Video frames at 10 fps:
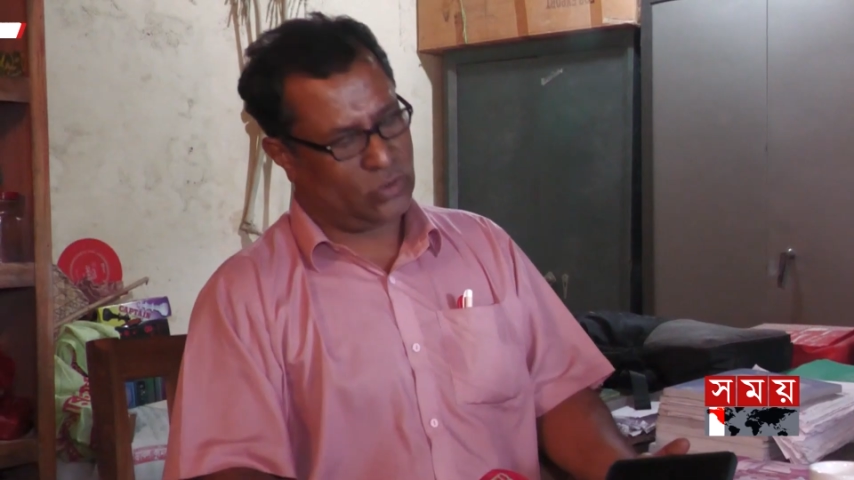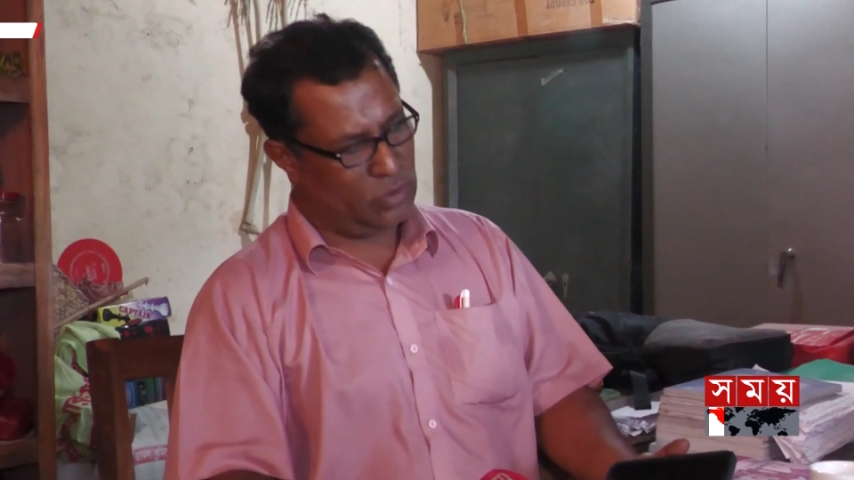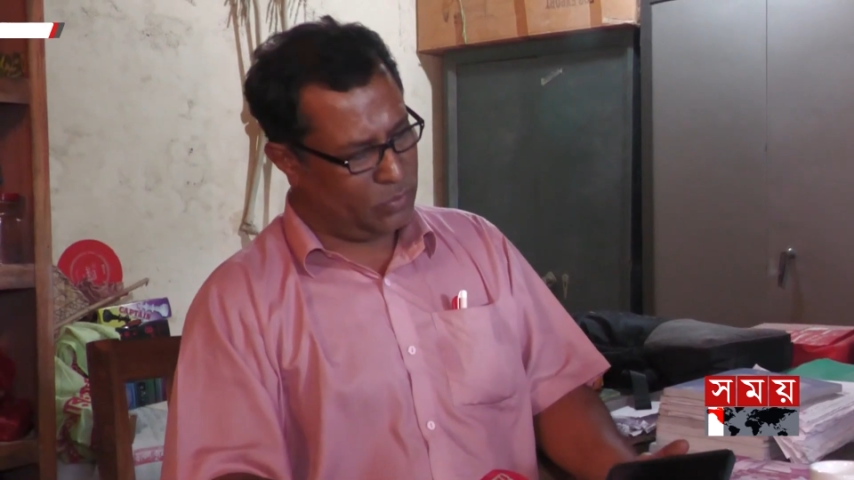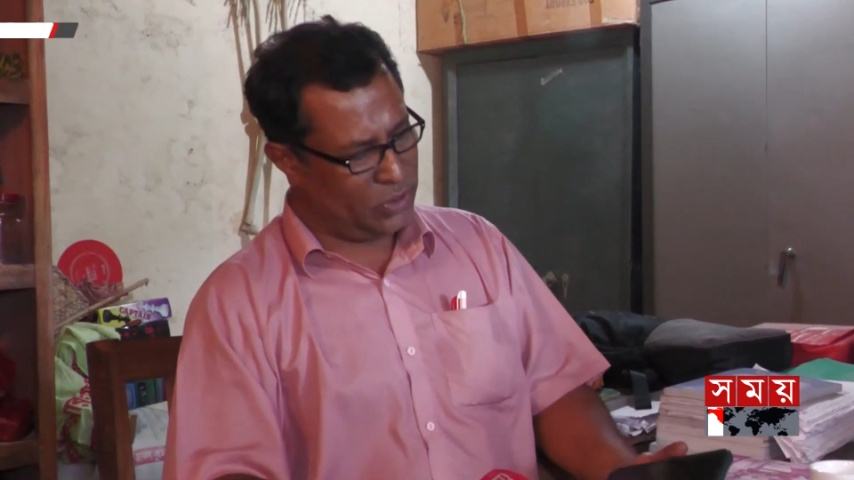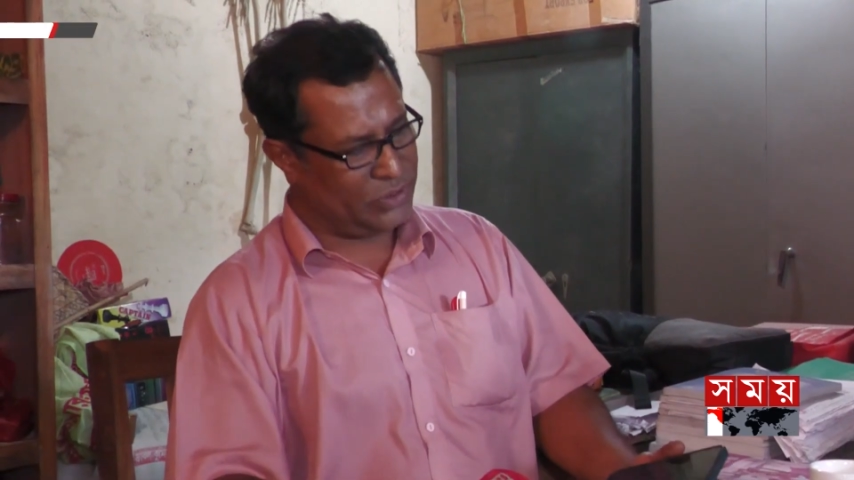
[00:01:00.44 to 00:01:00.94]

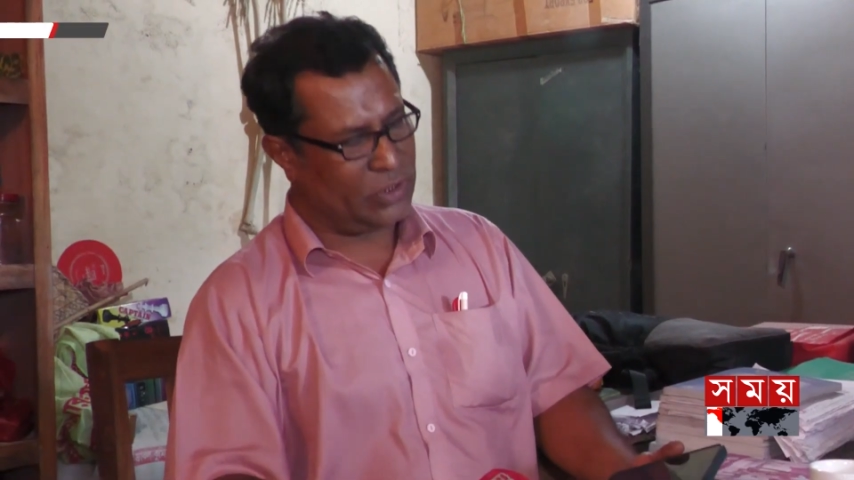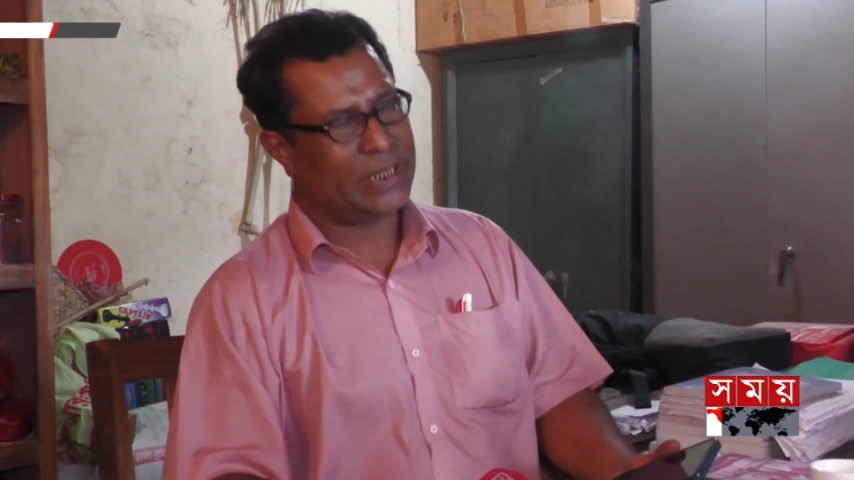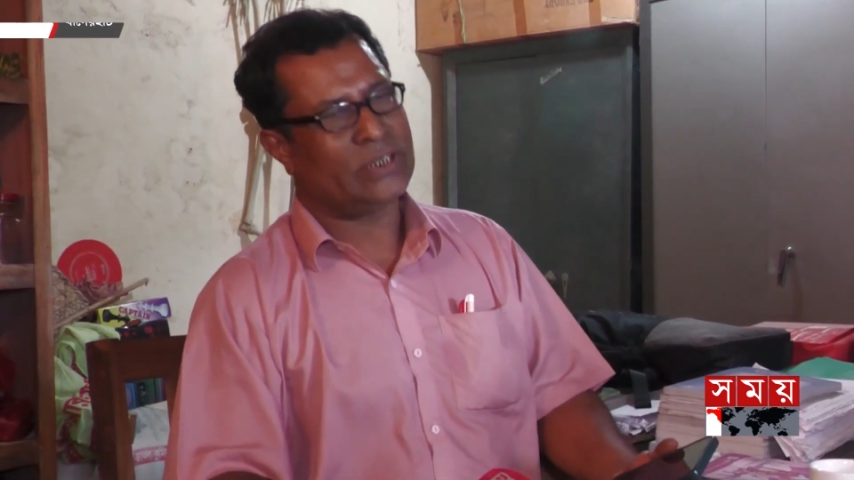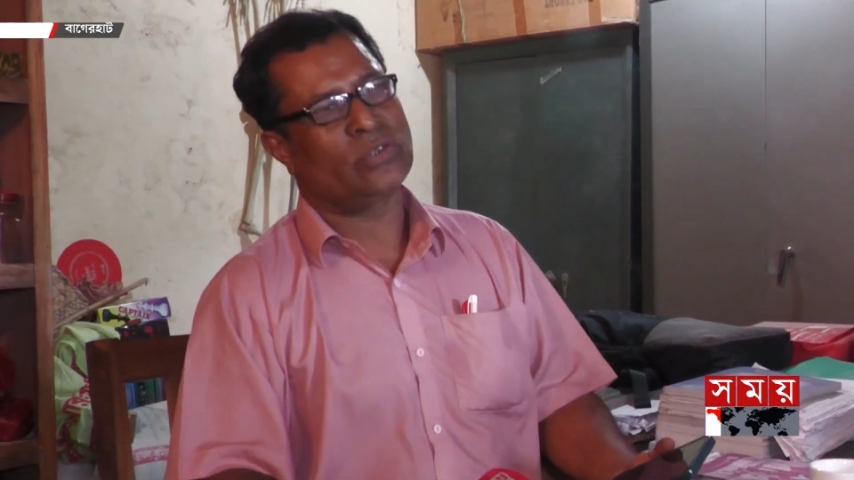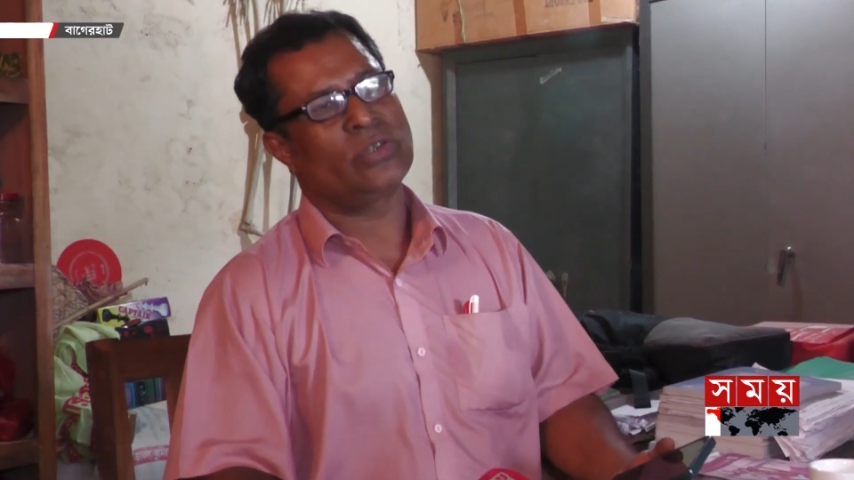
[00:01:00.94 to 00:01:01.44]
স্কুল
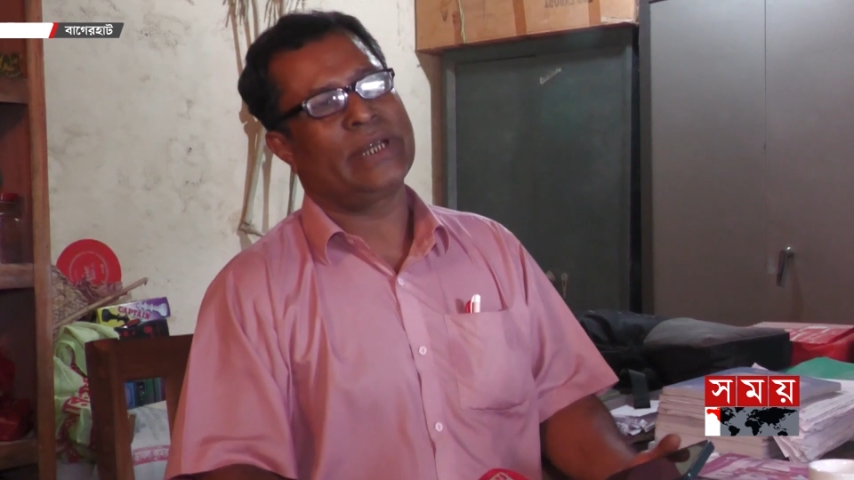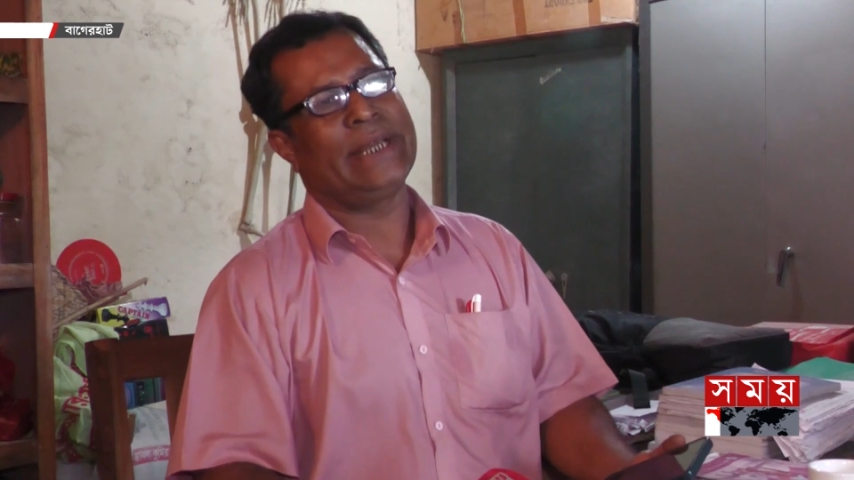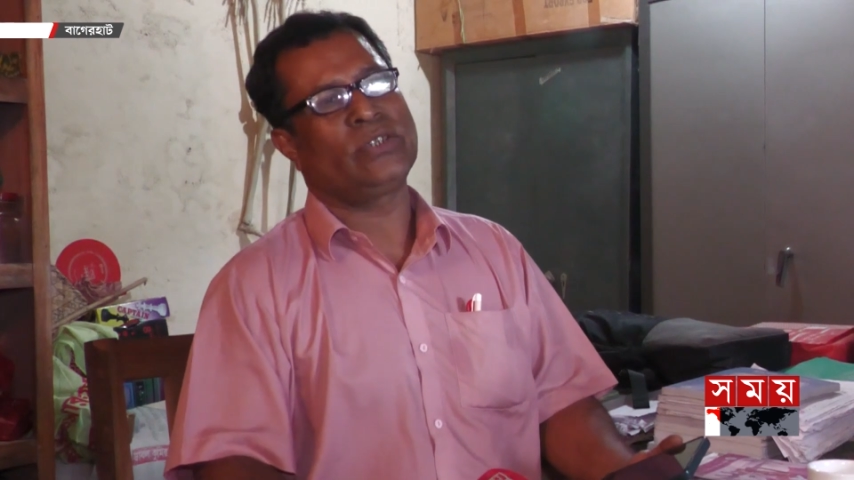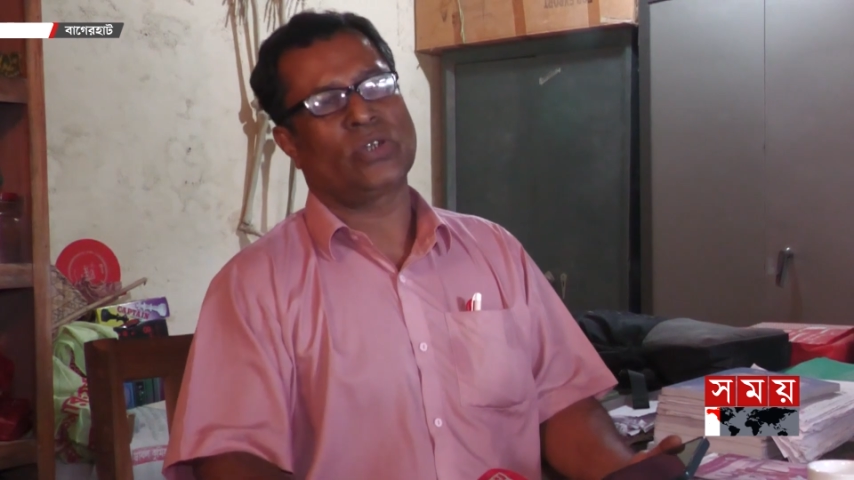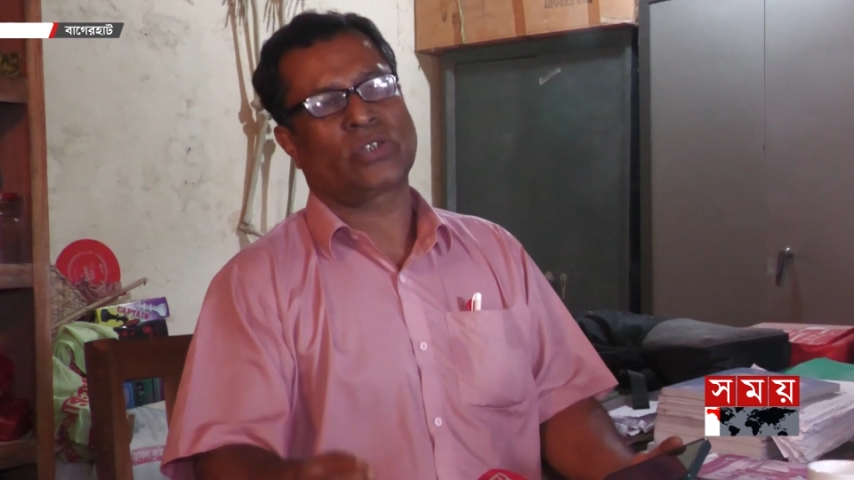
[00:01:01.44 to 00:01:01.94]
পরিচালনার জন্য
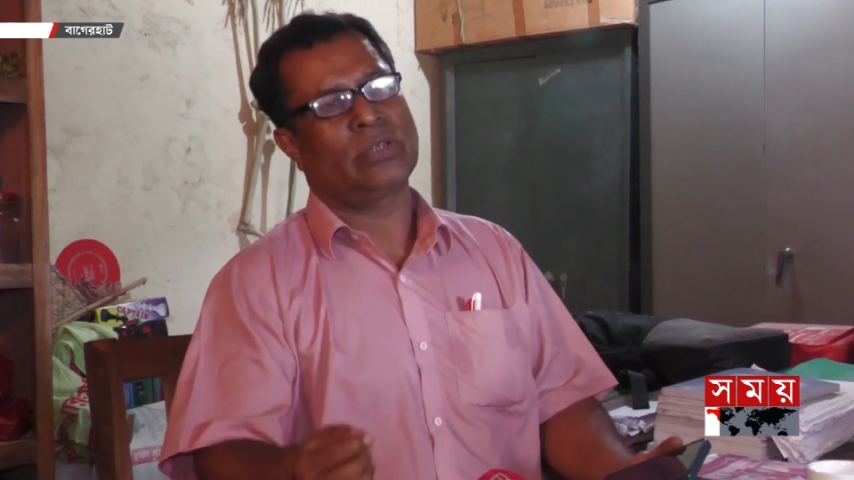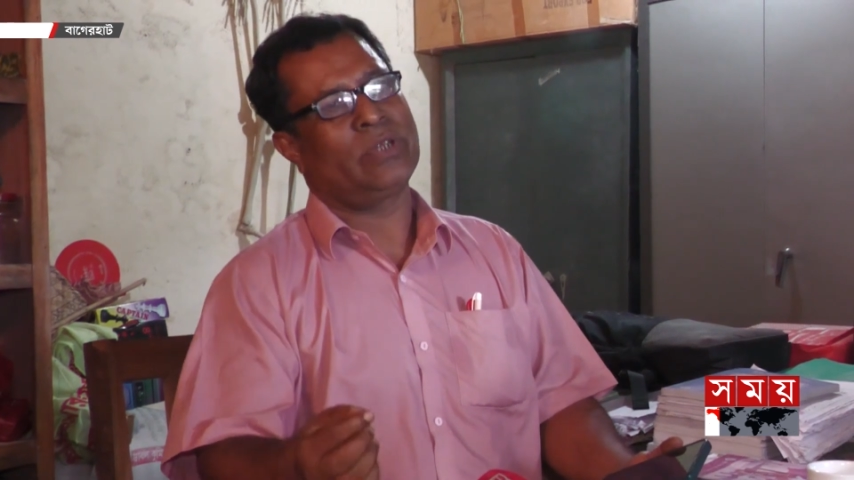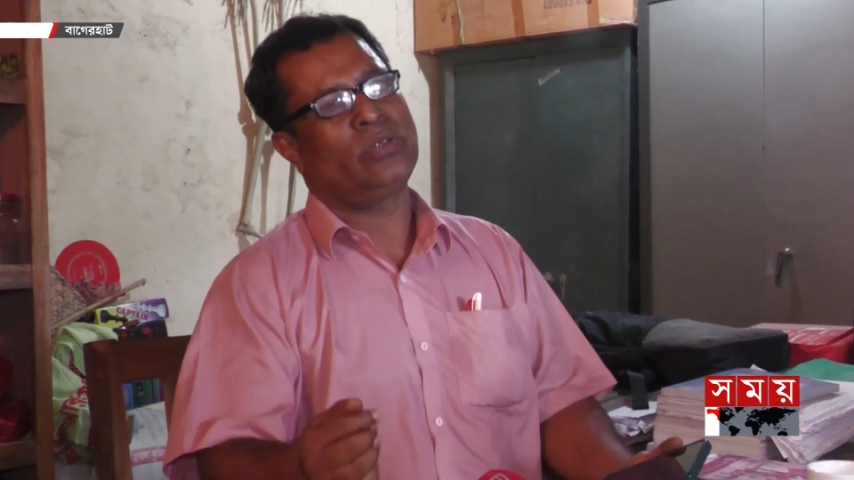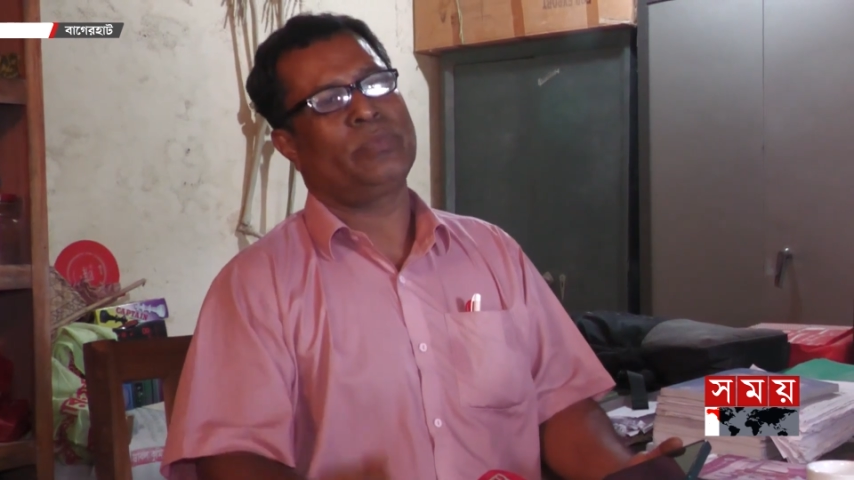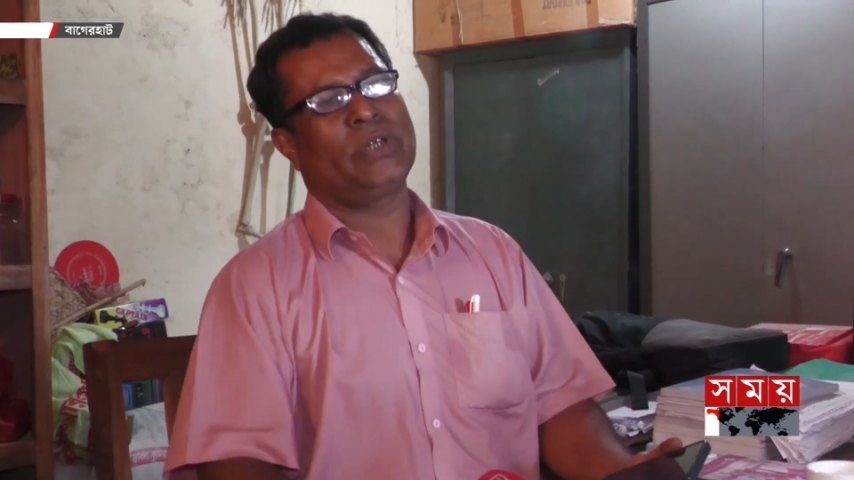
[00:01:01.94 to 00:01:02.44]
এই
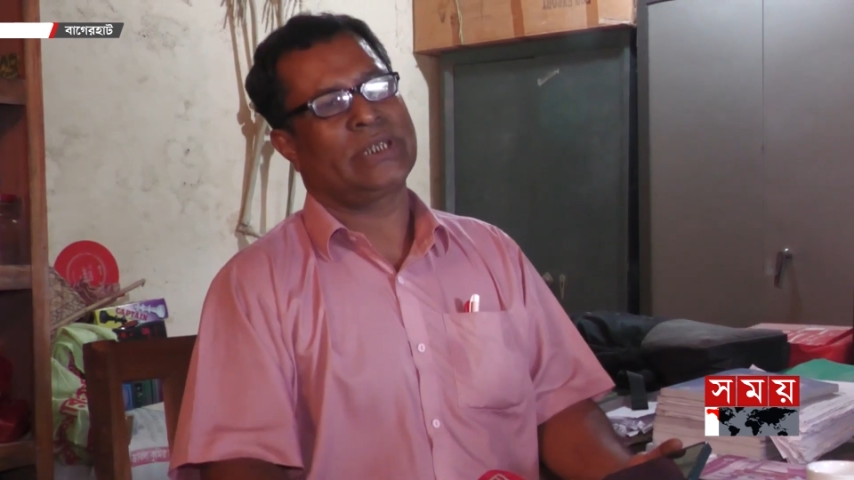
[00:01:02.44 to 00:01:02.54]
যৎসামান্য